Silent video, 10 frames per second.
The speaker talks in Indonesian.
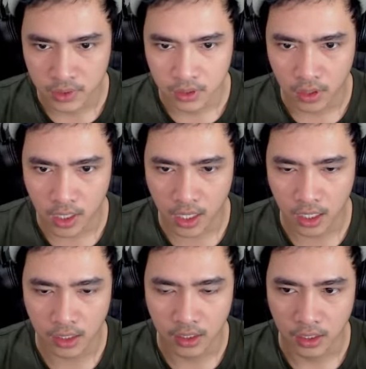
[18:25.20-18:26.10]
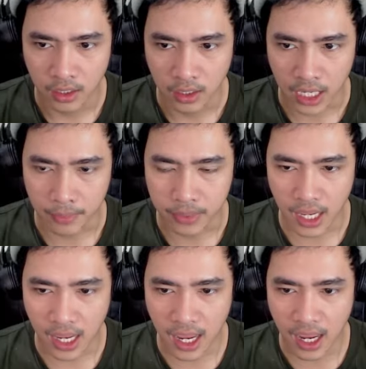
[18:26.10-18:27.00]
Wah,
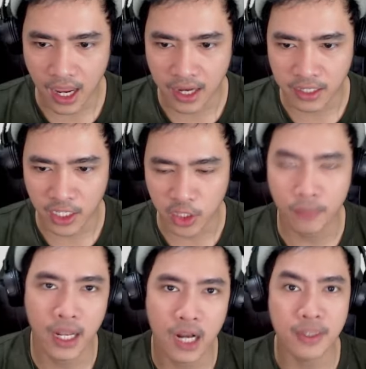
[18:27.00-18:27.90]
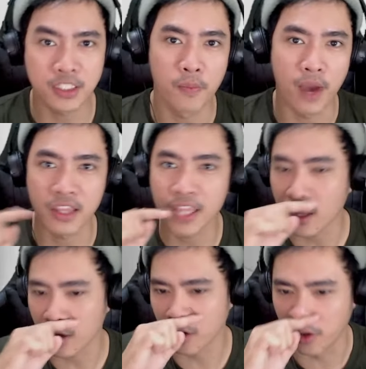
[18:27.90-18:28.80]
Kapten, itu padahal masih banyak
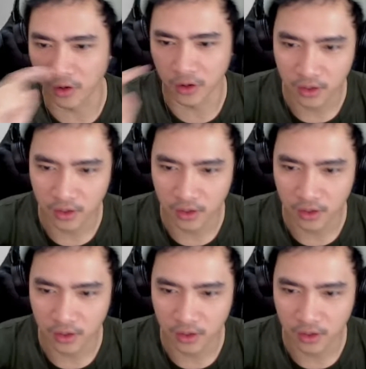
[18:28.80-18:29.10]
loh